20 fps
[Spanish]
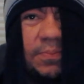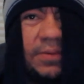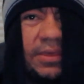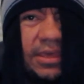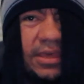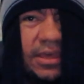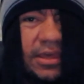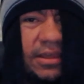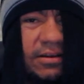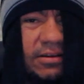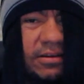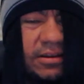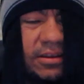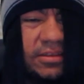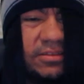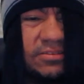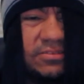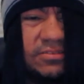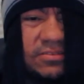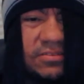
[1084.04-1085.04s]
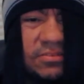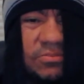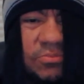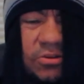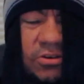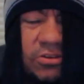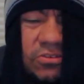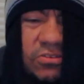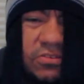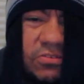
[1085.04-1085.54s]
viernes,
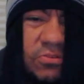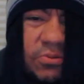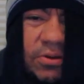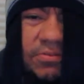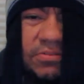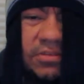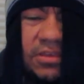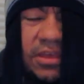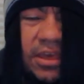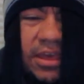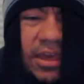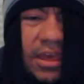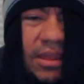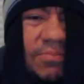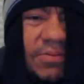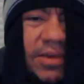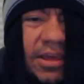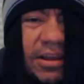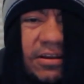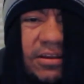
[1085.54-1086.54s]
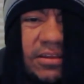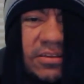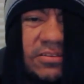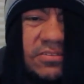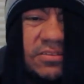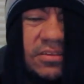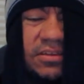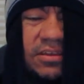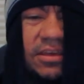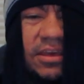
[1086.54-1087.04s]
bueno, eso es jueves. El
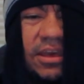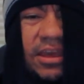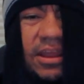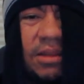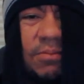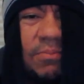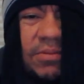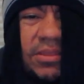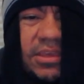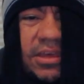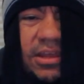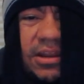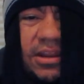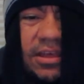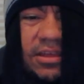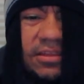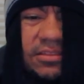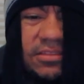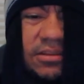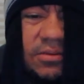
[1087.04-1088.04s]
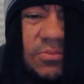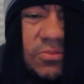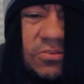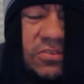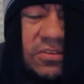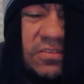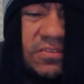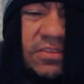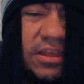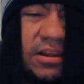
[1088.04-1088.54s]
viernes en la mañana tenemos
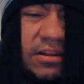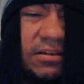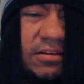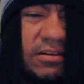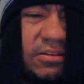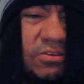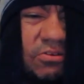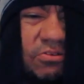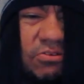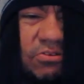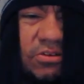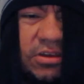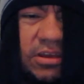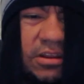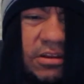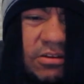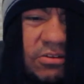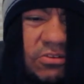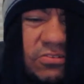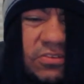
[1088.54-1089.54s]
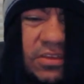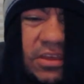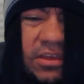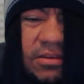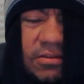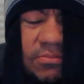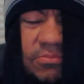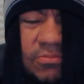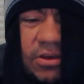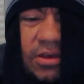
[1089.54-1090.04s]
que estar, yo creo que, no
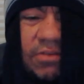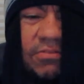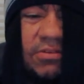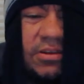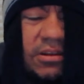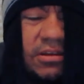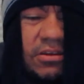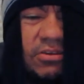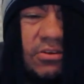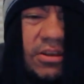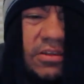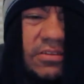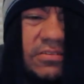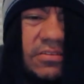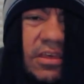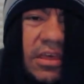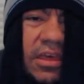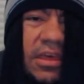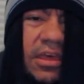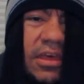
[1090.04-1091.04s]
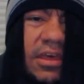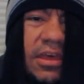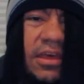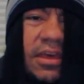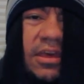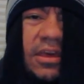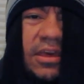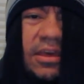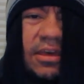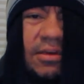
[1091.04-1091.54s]
sé, voy a ver a qué horas,
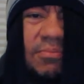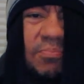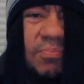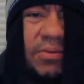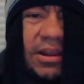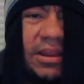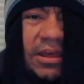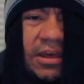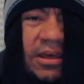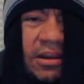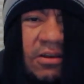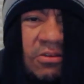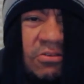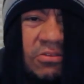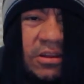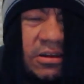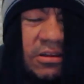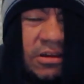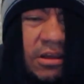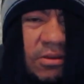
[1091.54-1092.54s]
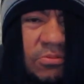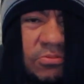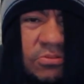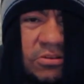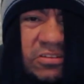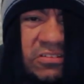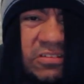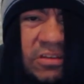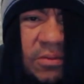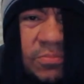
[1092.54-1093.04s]
eh, para lo del Call of
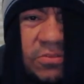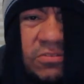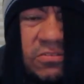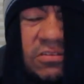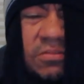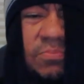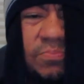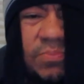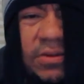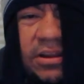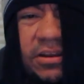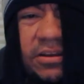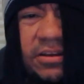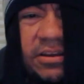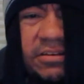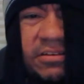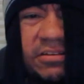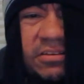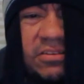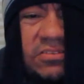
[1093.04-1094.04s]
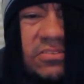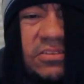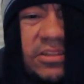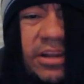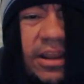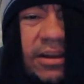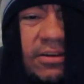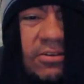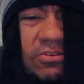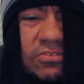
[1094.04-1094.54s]
Duty Championship, para ir a
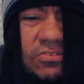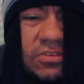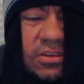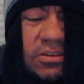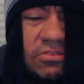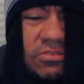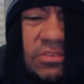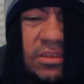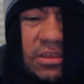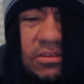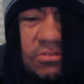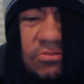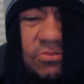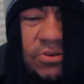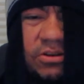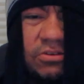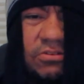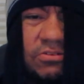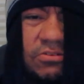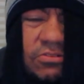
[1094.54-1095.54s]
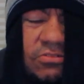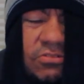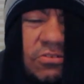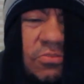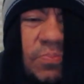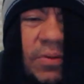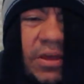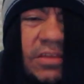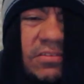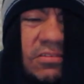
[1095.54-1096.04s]
registrarnos, que nos den, bueno, nuestros
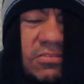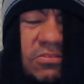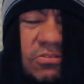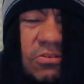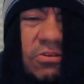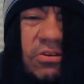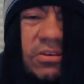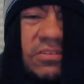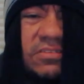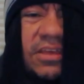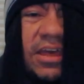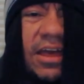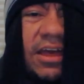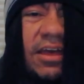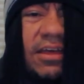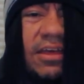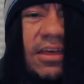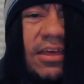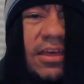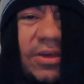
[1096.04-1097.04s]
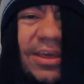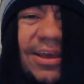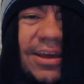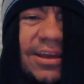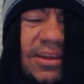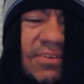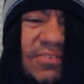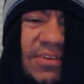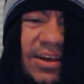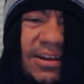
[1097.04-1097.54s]
pases o lo que sea. Voy a
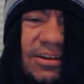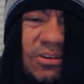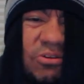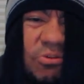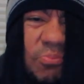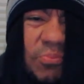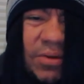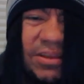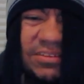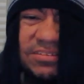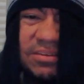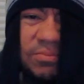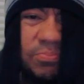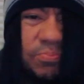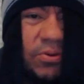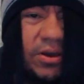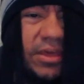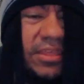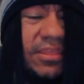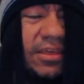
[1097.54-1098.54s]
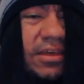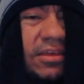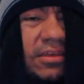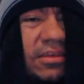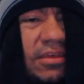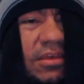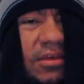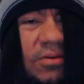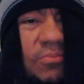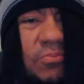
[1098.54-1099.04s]
grabar lo más que pueda,
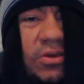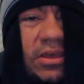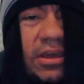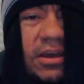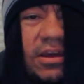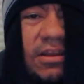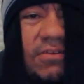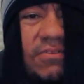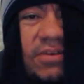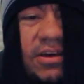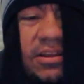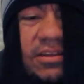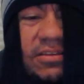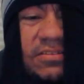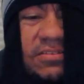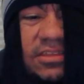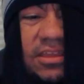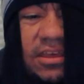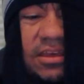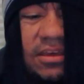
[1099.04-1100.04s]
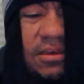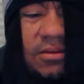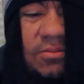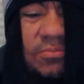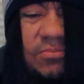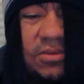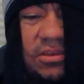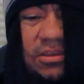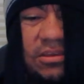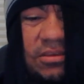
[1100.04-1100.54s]
voy a grabar este,
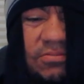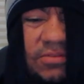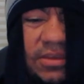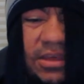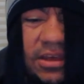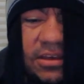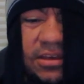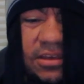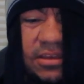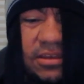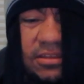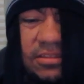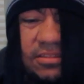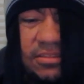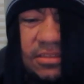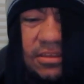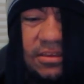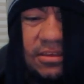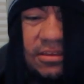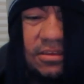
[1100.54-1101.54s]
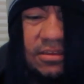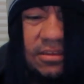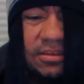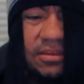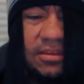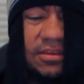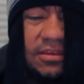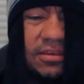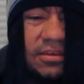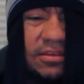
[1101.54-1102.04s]
mi viaje de,
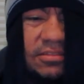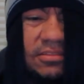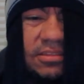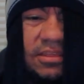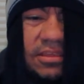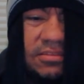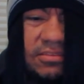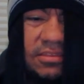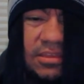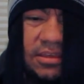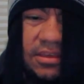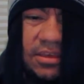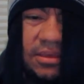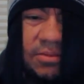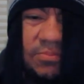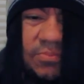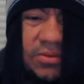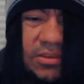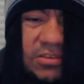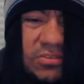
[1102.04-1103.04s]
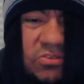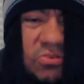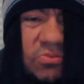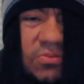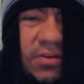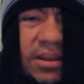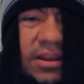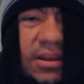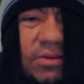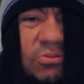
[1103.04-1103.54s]
desde que me
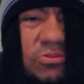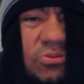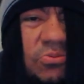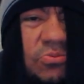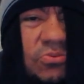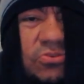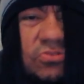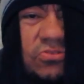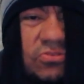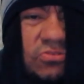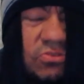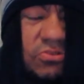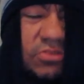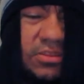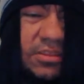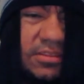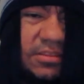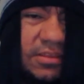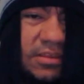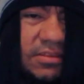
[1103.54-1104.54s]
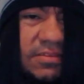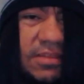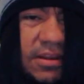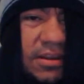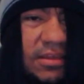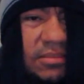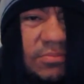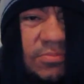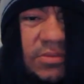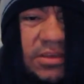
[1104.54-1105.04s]
suba al autobús o desde que
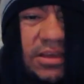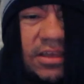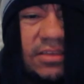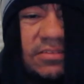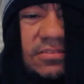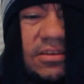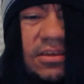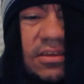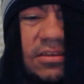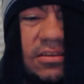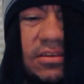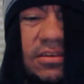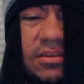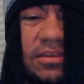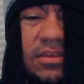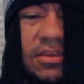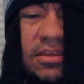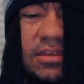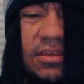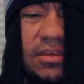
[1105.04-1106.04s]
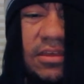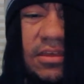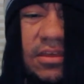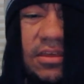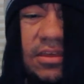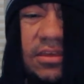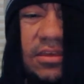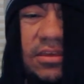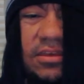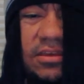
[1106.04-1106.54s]
salga de mi casa
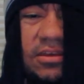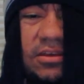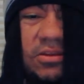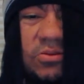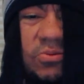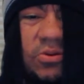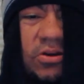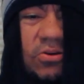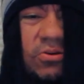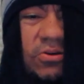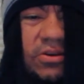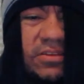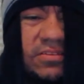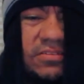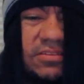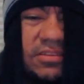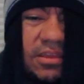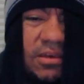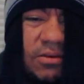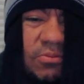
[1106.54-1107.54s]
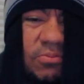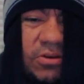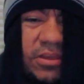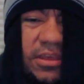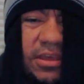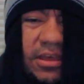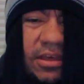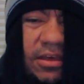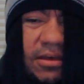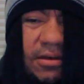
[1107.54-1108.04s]
y luego este, voy
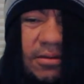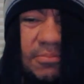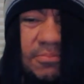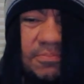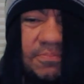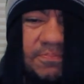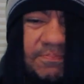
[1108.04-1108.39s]
a,